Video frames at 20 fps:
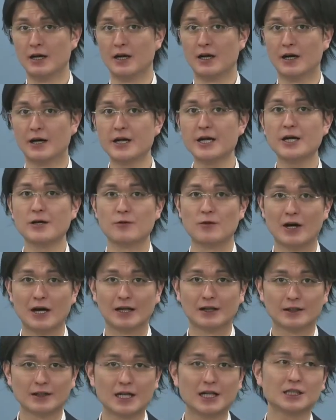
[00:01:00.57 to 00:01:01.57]
あるい
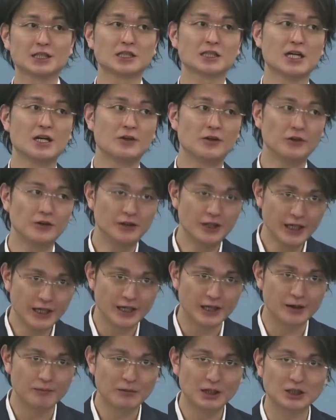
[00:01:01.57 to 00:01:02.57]
は多資格
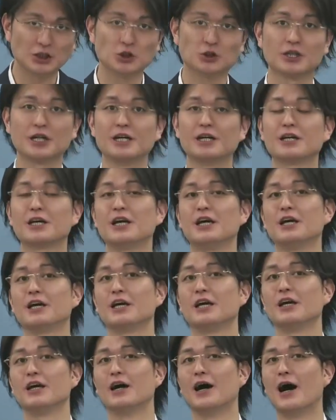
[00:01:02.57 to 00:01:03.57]
で、まあ、受験経
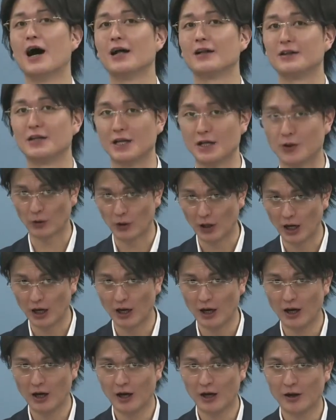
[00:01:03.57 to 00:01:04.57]
験があったか、
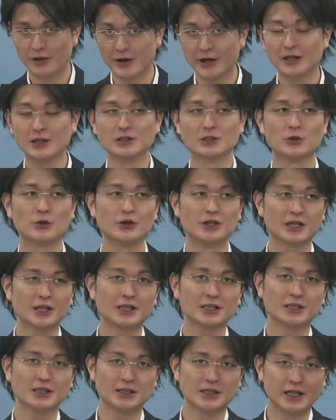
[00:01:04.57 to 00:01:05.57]
ね、そういった
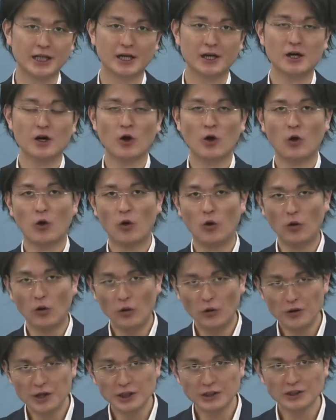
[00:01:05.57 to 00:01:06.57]
形で
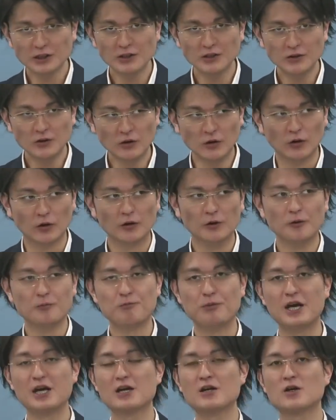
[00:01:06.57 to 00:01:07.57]
法律の
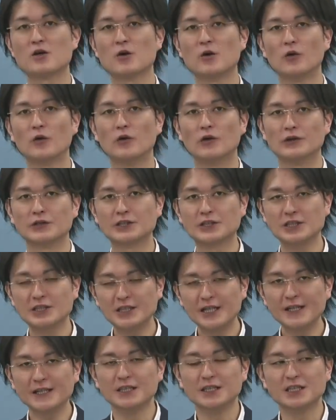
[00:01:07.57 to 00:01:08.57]
勉強をす
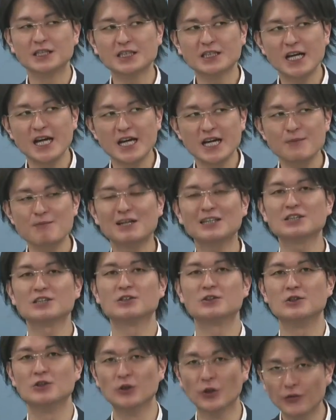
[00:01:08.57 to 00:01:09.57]
でにしていま
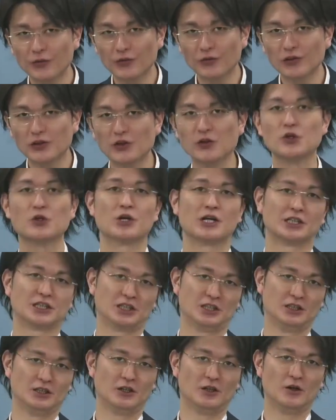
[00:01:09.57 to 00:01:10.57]
すよっていう人た
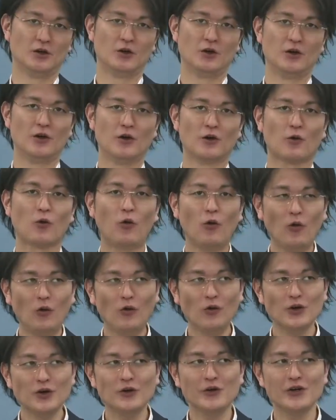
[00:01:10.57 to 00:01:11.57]
ち。
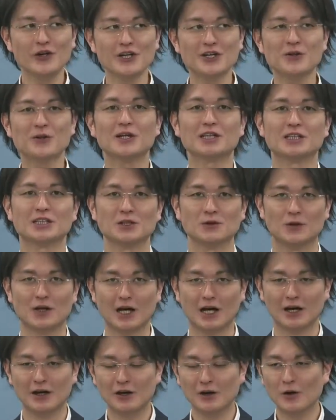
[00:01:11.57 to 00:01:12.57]
こういう人たち
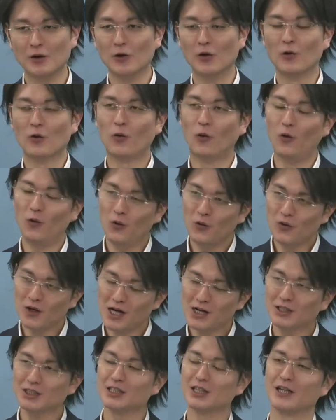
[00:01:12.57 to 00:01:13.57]
は合
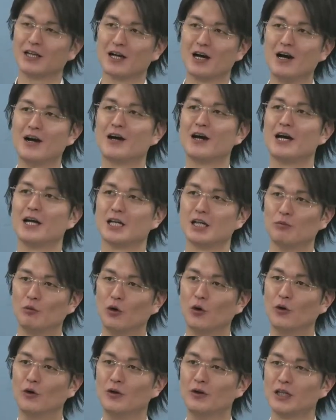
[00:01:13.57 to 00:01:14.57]
格者で考えて
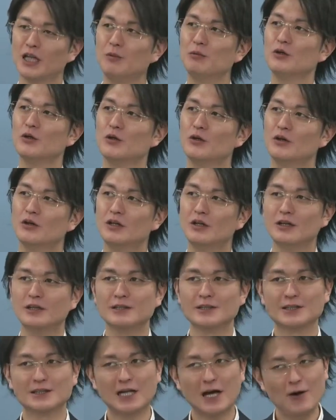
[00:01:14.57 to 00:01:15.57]
も多分
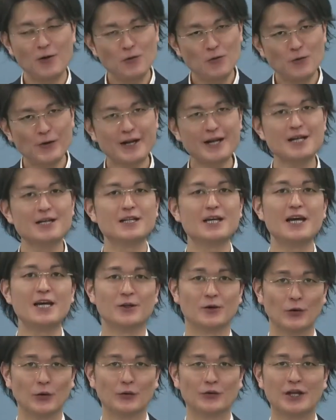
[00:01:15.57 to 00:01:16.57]
3割程
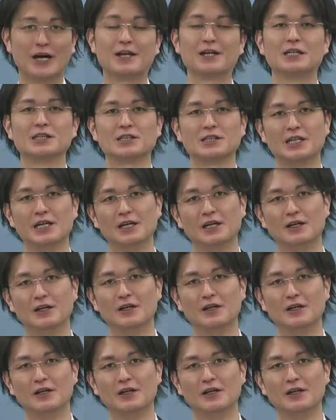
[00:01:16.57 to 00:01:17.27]
度なんですね。